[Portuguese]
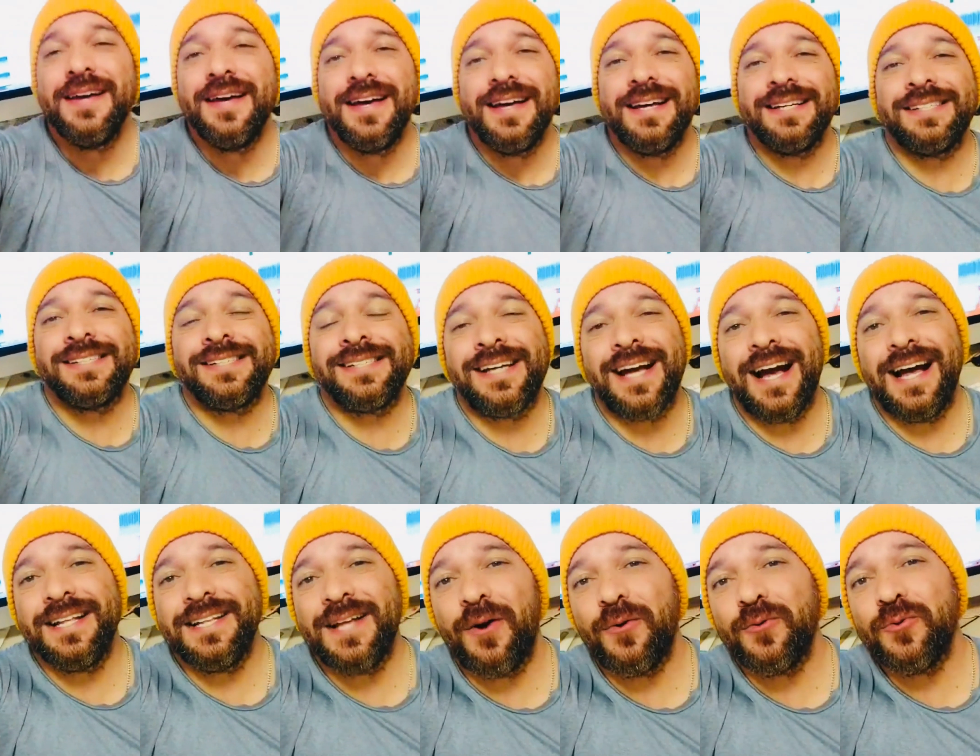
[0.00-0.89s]
esse
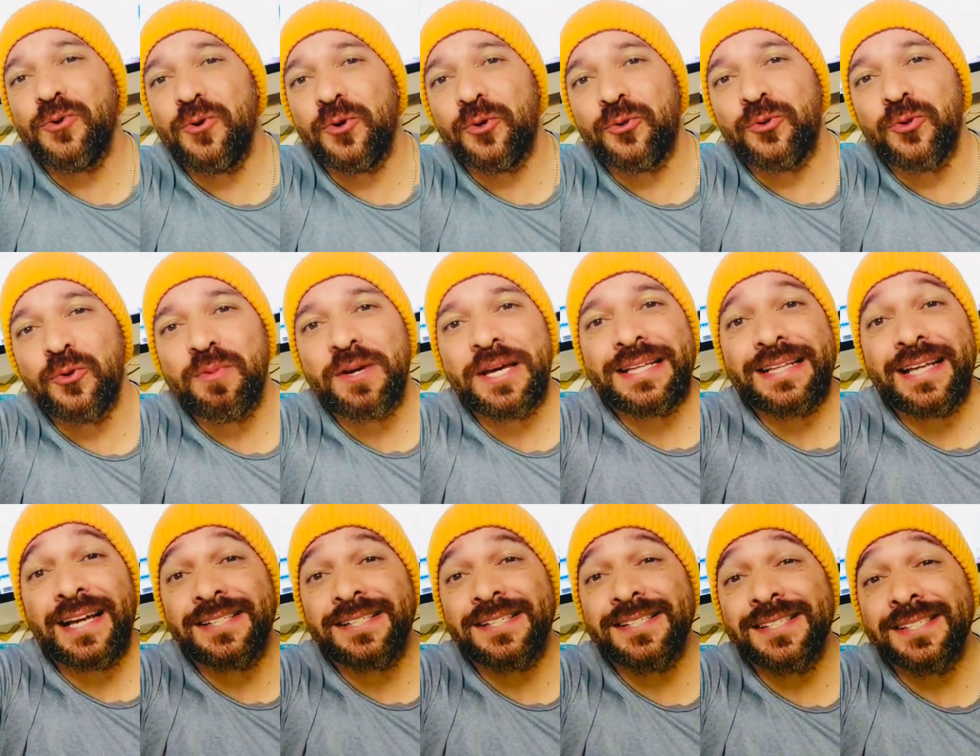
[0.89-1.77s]
canal no YouTube que
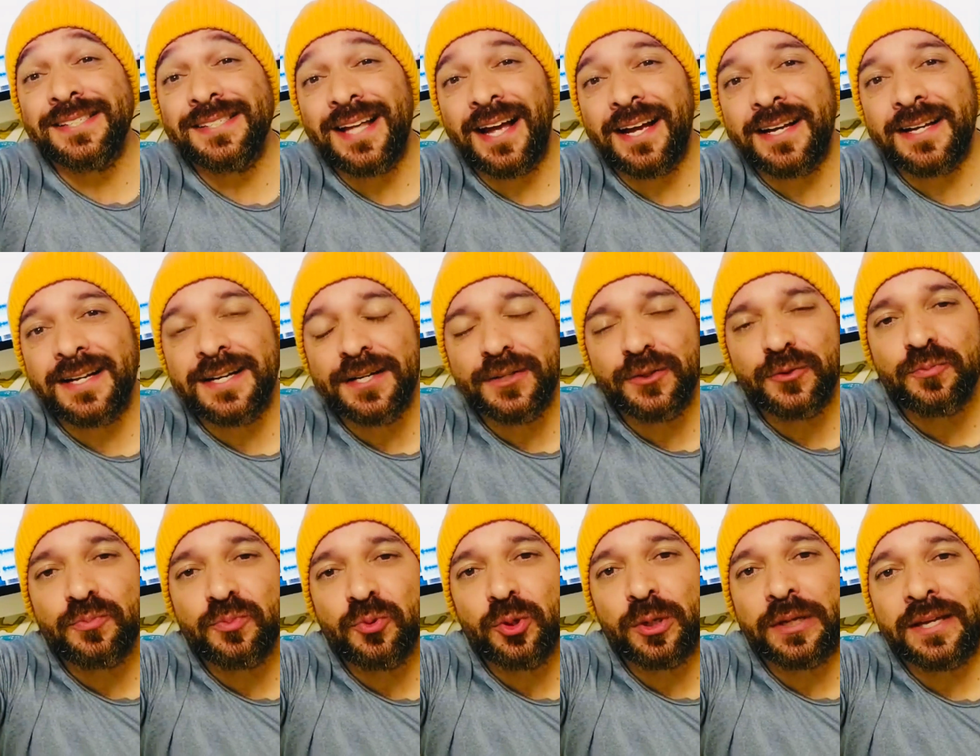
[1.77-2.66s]
está se destacando
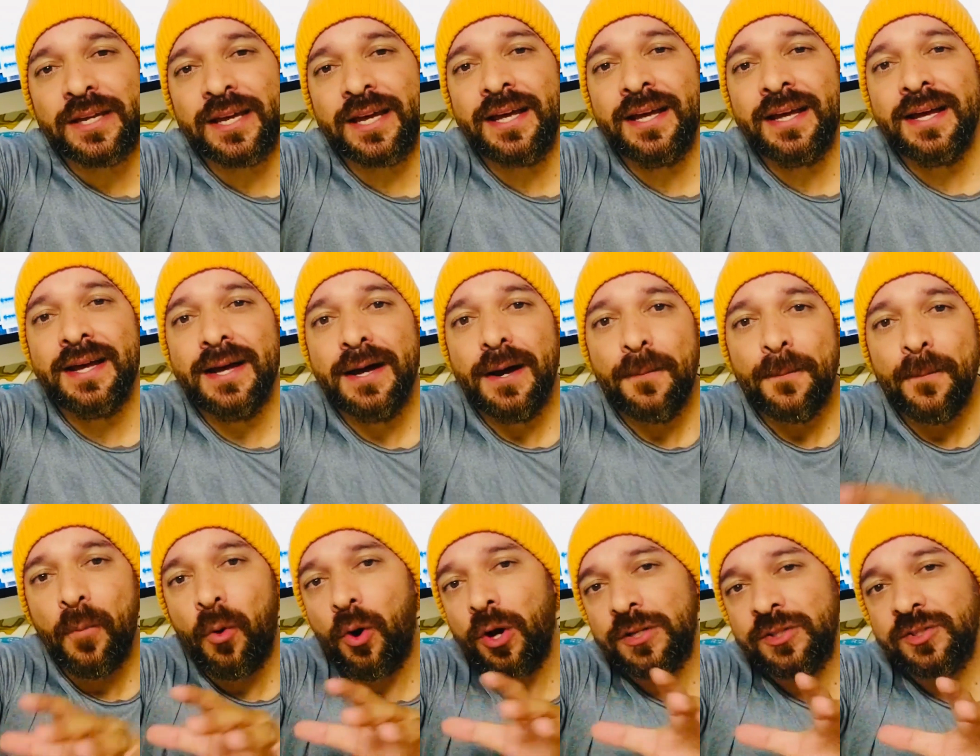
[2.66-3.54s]
porque
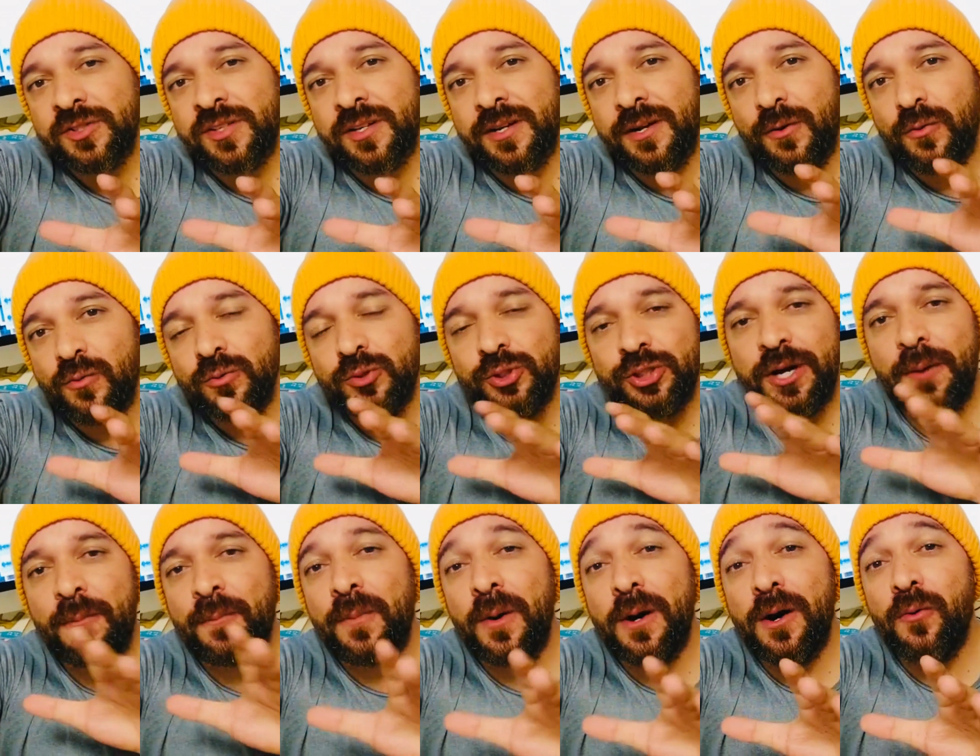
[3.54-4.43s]
mostra um
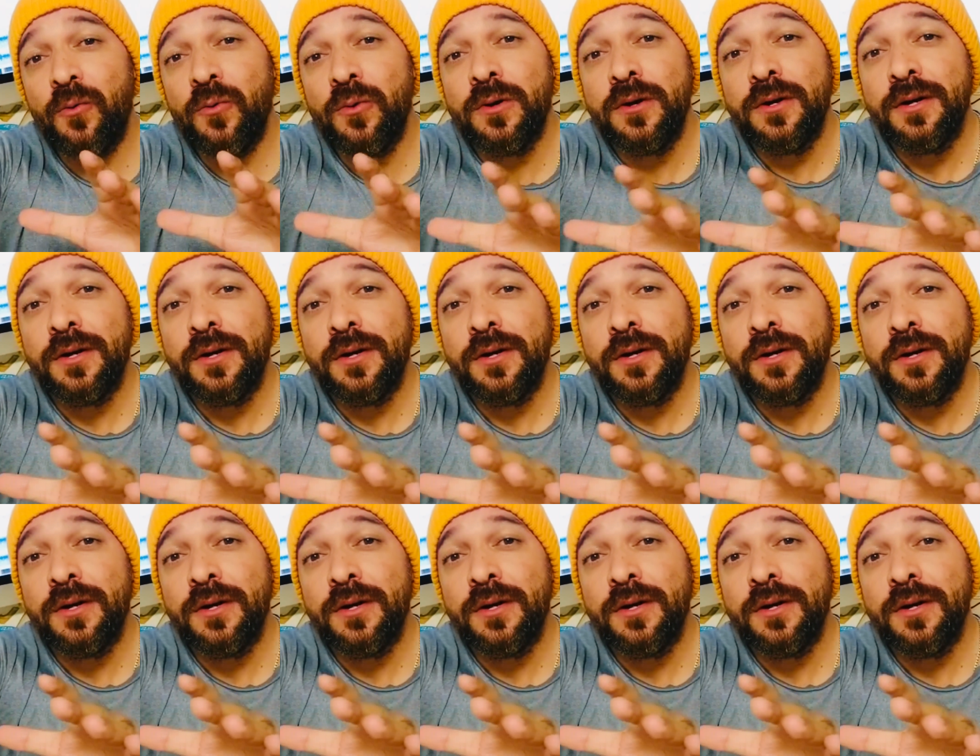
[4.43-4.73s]
Japão